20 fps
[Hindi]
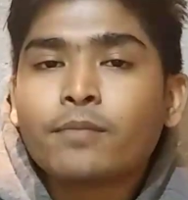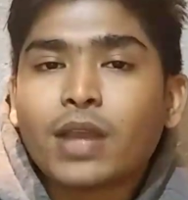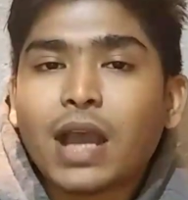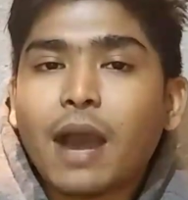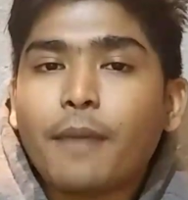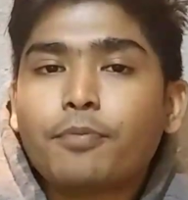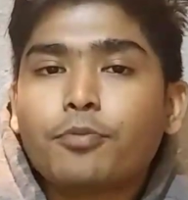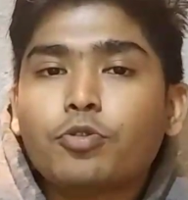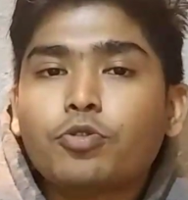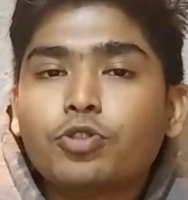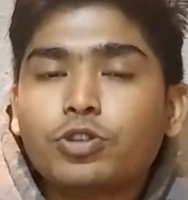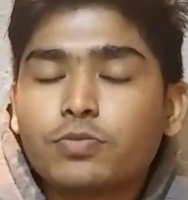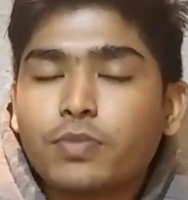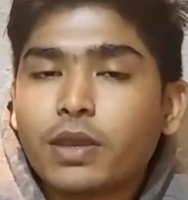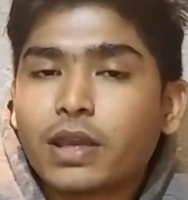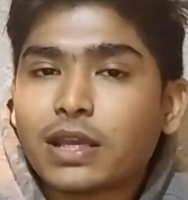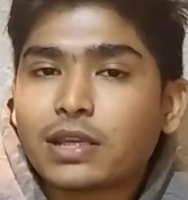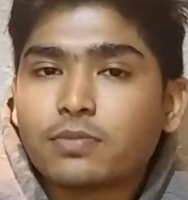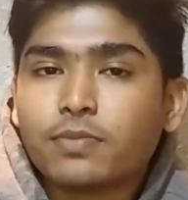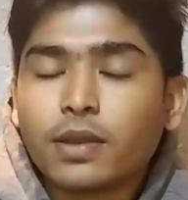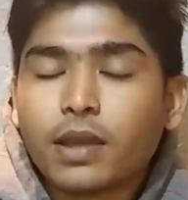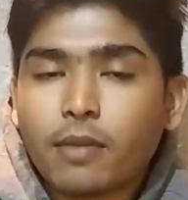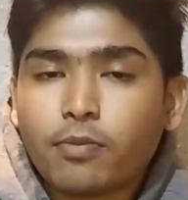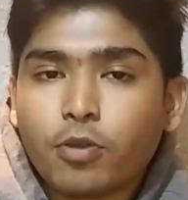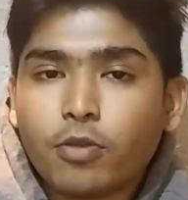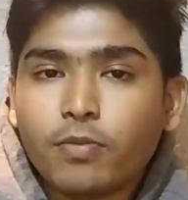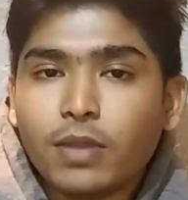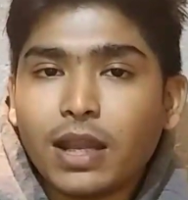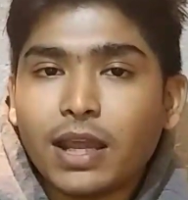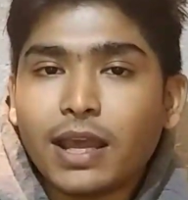आप टू कुछ भी कैशबैक आपको
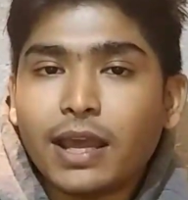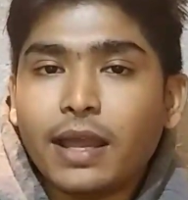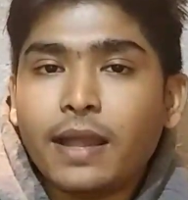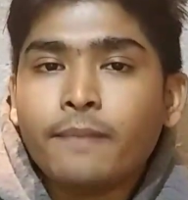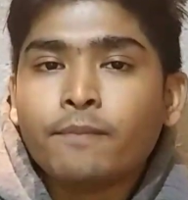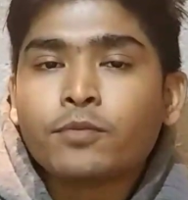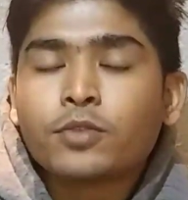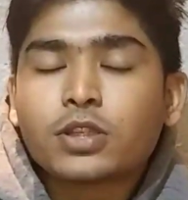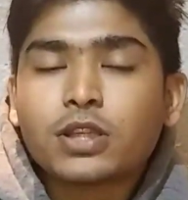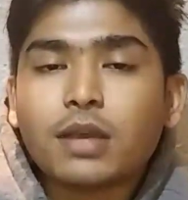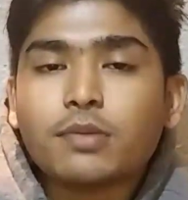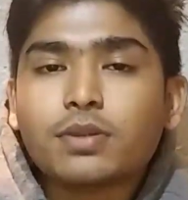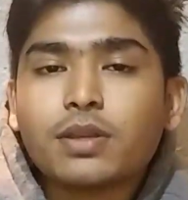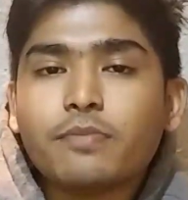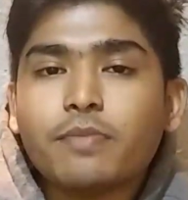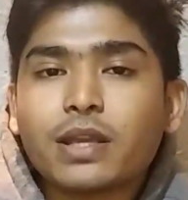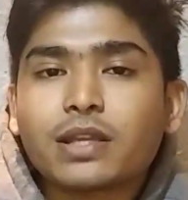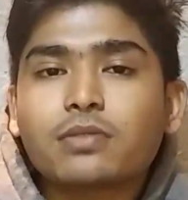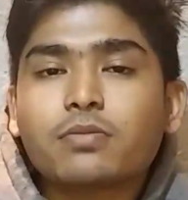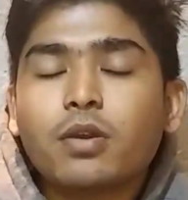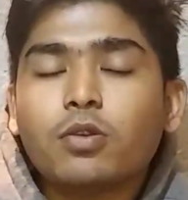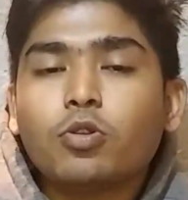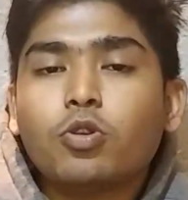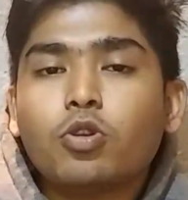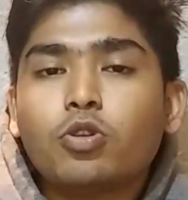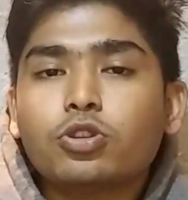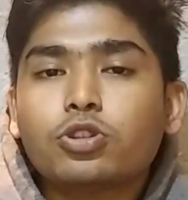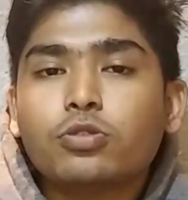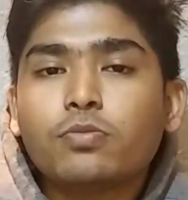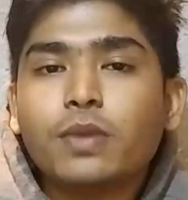मिले है सबसे मैक्सिमम लोगों
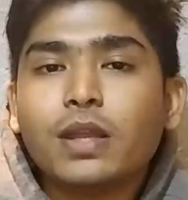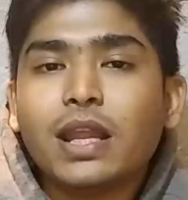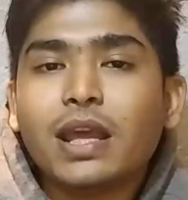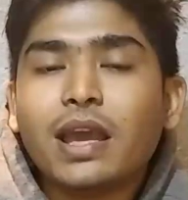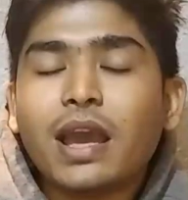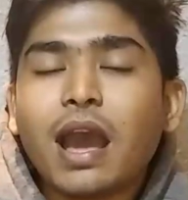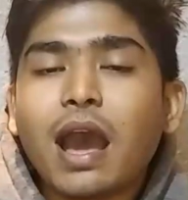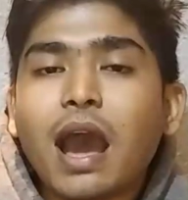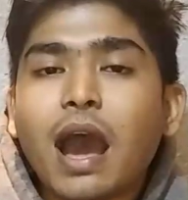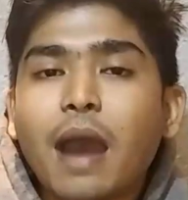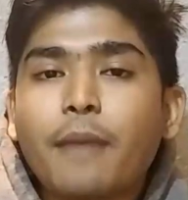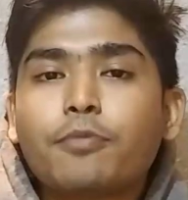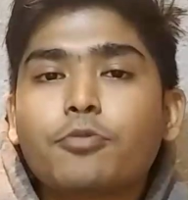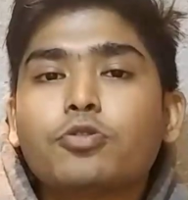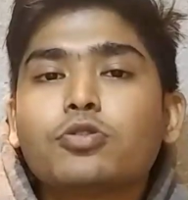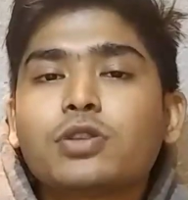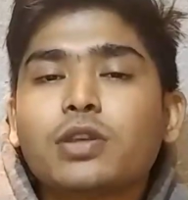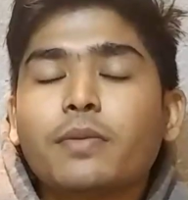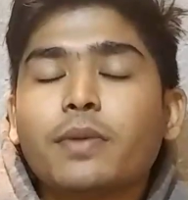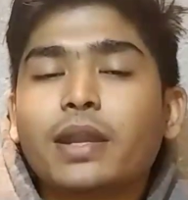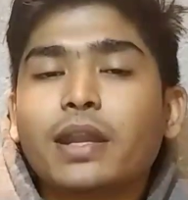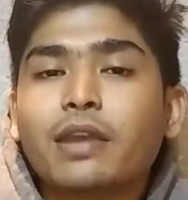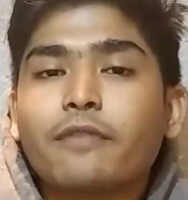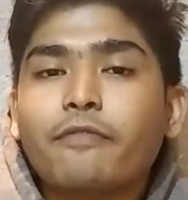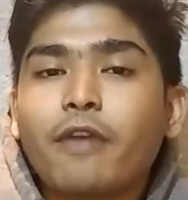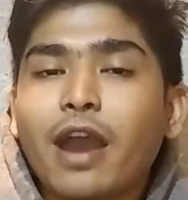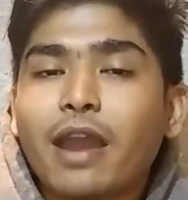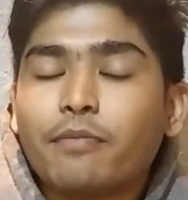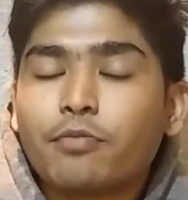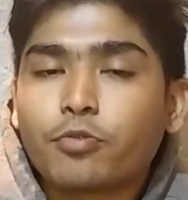को जो मिले हैं आप टू सेवेंटी
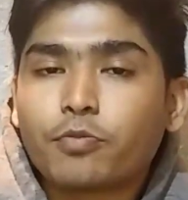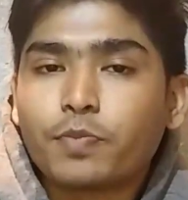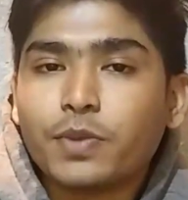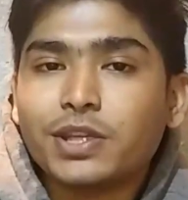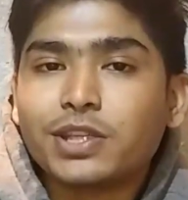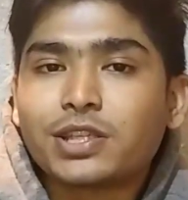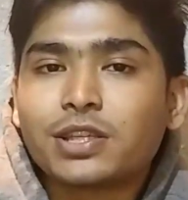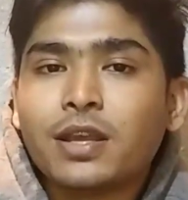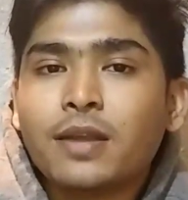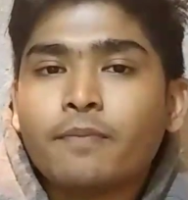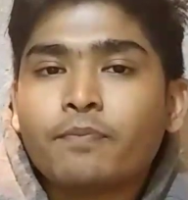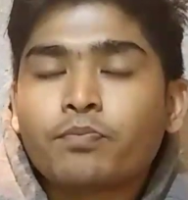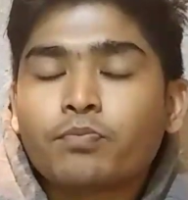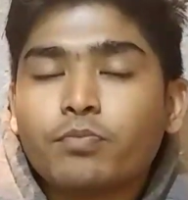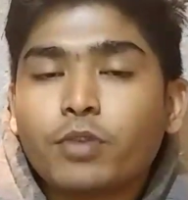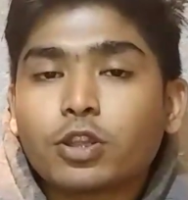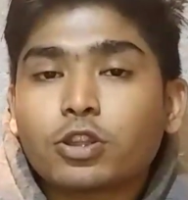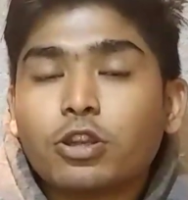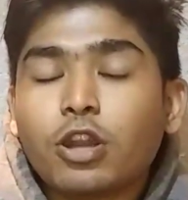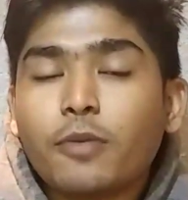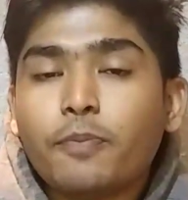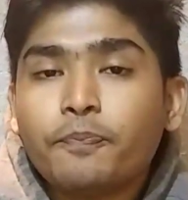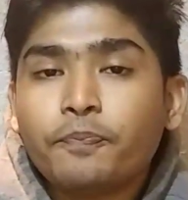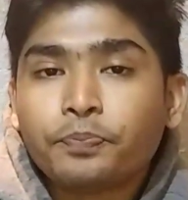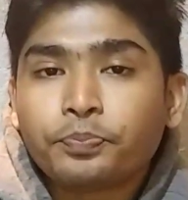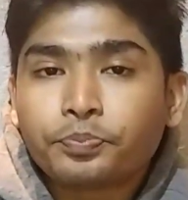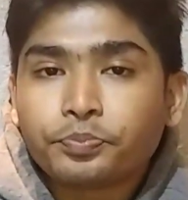फाइव रुपीज मतलब